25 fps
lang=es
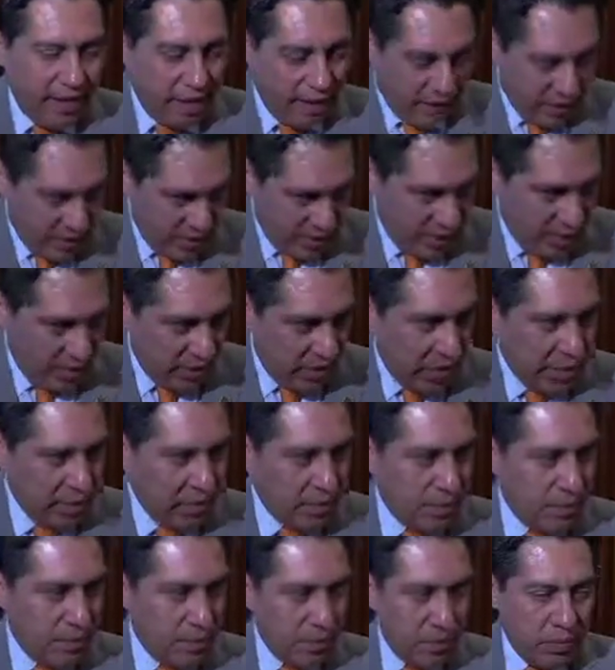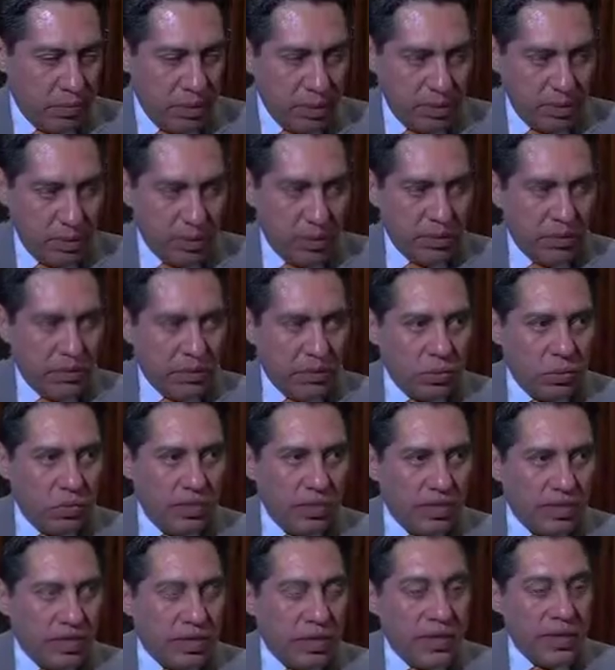El de eh,
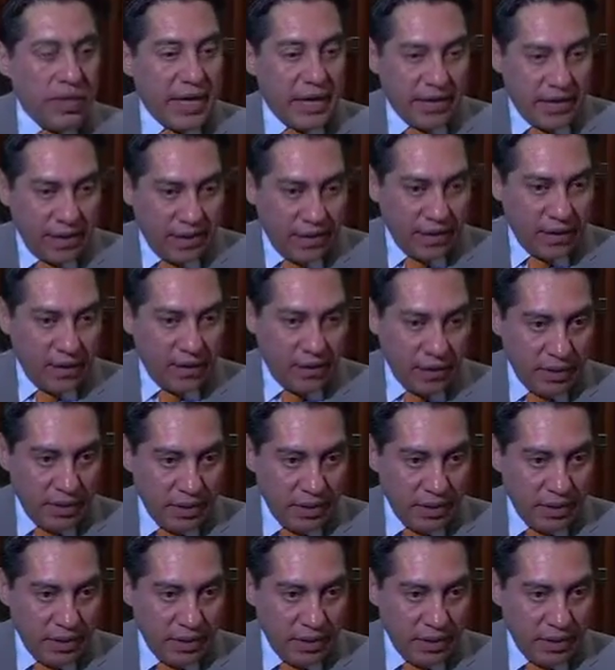multitudes, el de ayer,